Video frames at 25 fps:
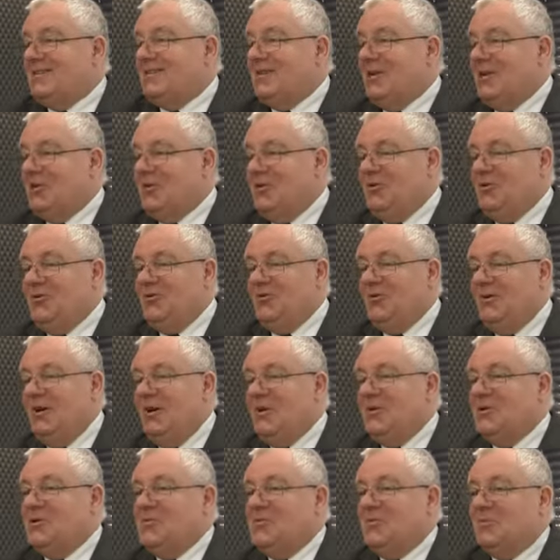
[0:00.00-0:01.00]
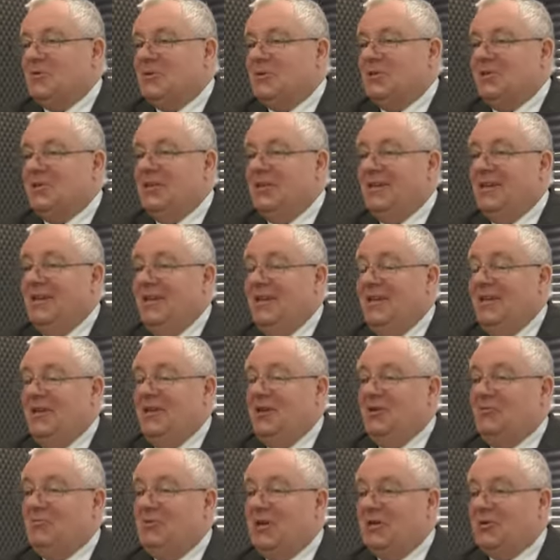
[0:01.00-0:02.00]
Zakuwają przed
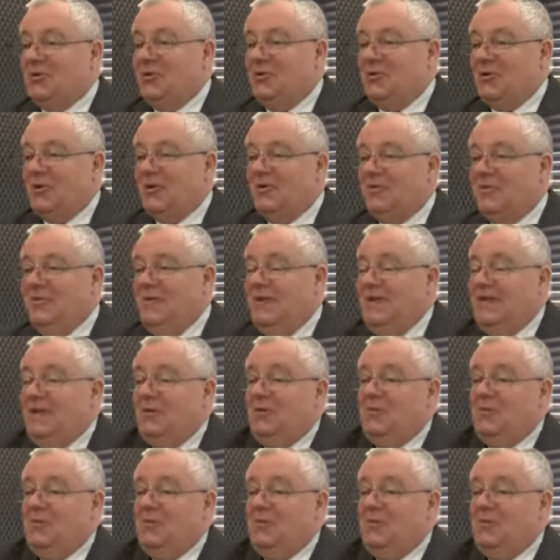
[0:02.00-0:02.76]
maturą.